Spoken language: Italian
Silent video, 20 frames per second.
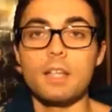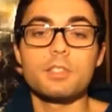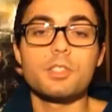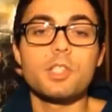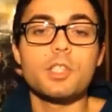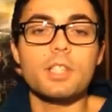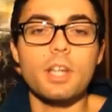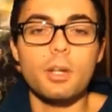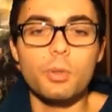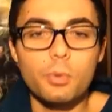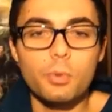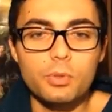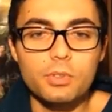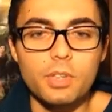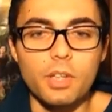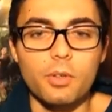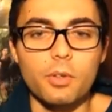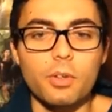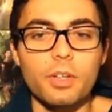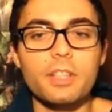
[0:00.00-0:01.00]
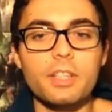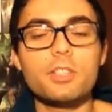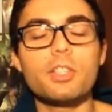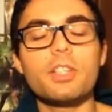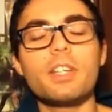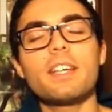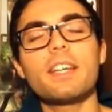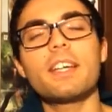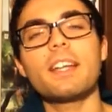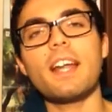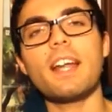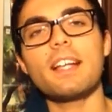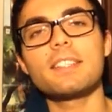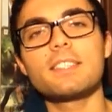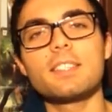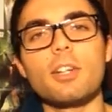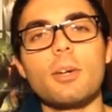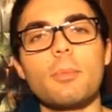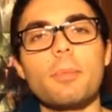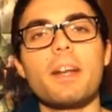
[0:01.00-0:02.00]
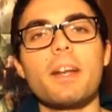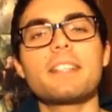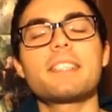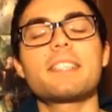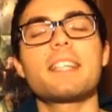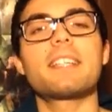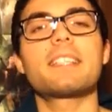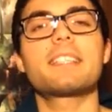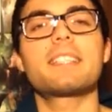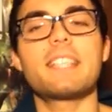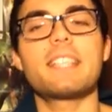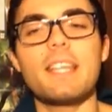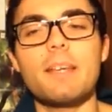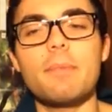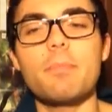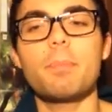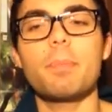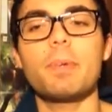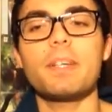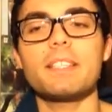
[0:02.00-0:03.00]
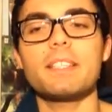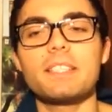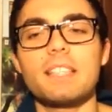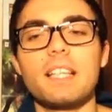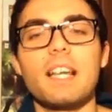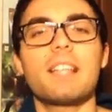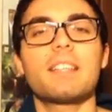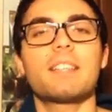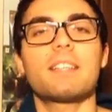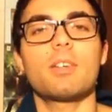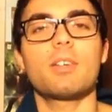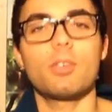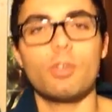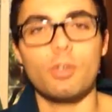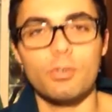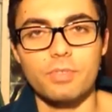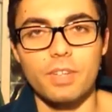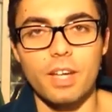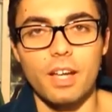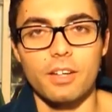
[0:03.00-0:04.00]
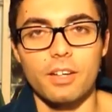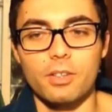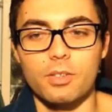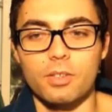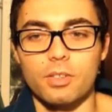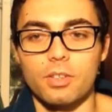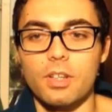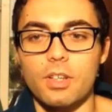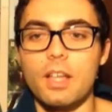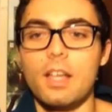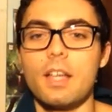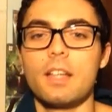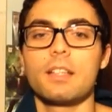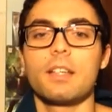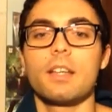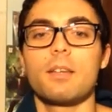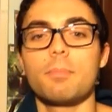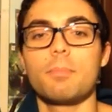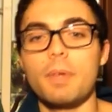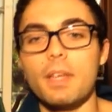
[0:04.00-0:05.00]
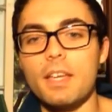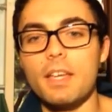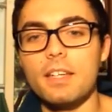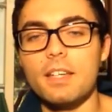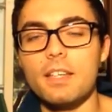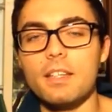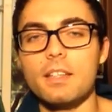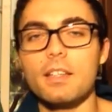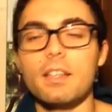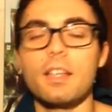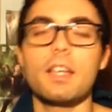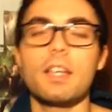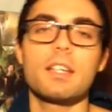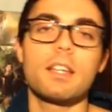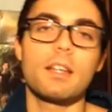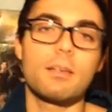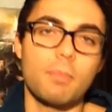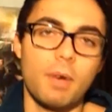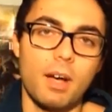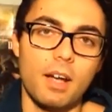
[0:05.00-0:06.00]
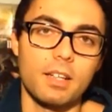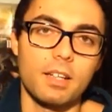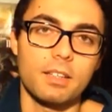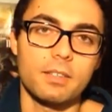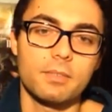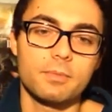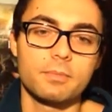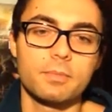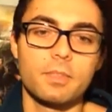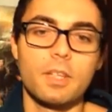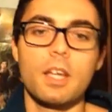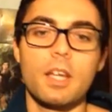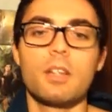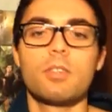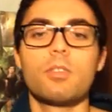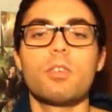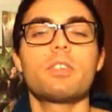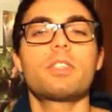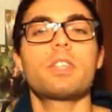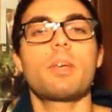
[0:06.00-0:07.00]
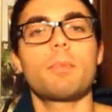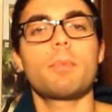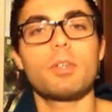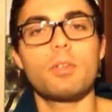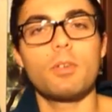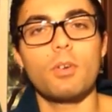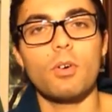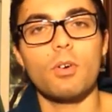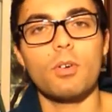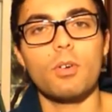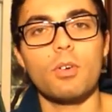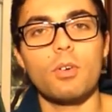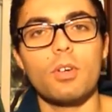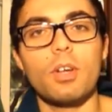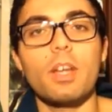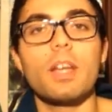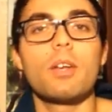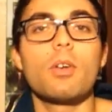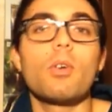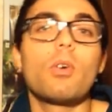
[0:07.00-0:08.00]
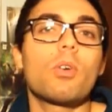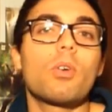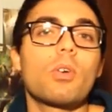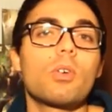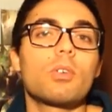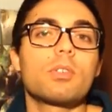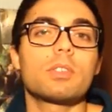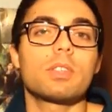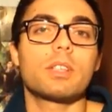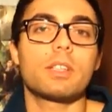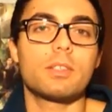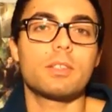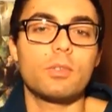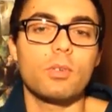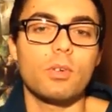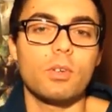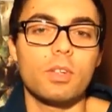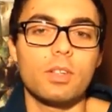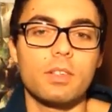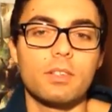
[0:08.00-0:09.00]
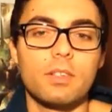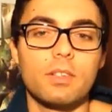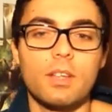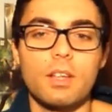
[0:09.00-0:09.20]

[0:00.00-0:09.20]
ci salutano e ci ringraziano per essere sempre stati al loro fianco, nel bene e nel male. Noi siamo in loro e loro in noi.